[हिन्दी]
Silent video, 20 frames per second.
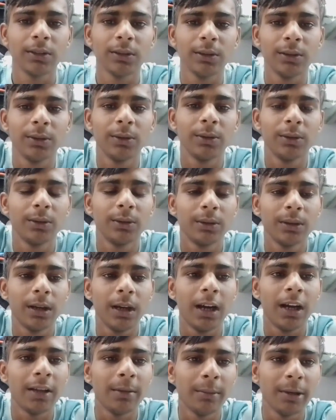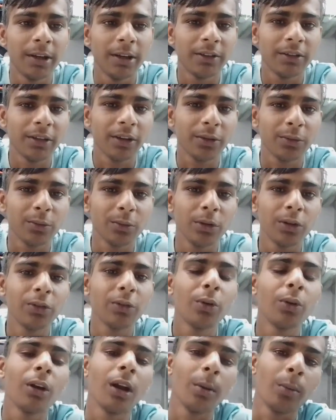तो आज मैंने चाचू का
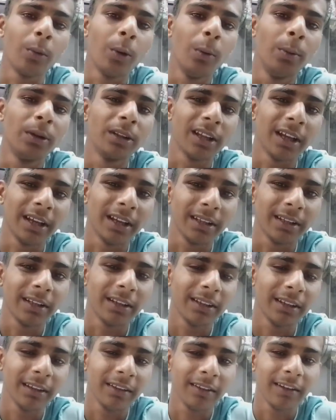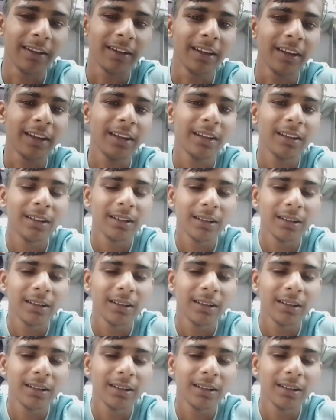स्टोर आपको बताया था जैसे कि